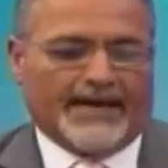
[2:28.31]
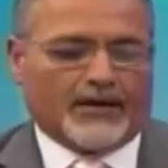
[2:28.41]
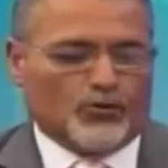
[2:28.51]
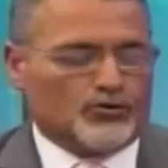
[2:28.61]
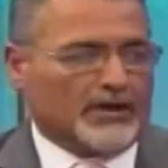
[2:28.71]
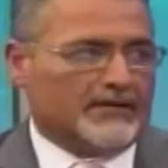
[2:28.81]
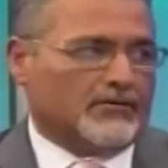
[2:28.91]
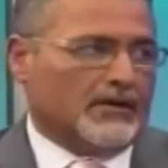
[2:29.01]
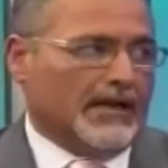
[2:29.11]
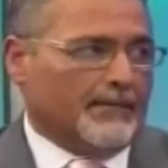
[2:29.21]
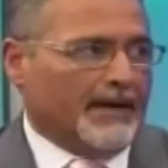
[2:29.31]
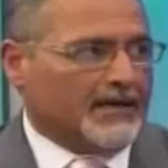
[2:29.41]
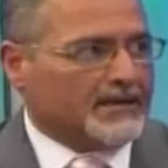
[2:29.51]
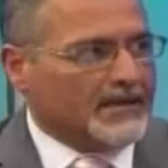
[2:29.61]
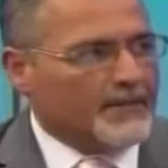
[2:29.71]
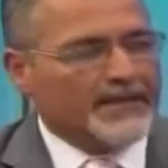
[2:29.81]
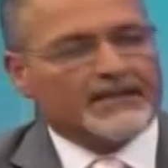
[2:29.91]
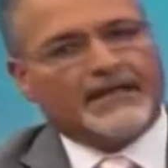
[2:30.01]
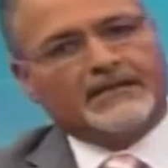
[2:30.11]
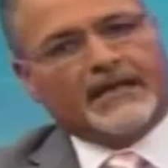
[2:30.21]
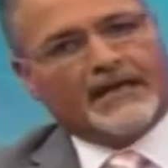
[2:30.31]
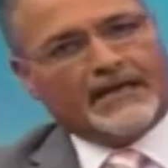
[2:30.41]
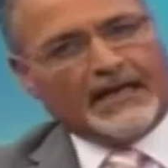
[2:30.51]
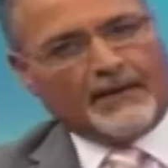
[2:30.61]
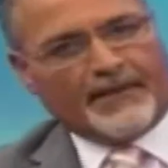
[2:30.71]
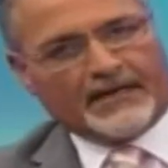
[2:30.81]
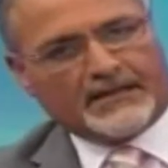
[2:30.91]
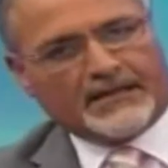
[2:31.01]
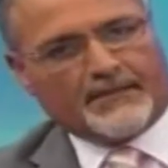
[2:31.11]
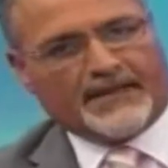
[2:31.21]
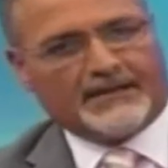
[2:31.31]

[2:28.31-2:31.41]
ya escuchando la parte demandante y la parte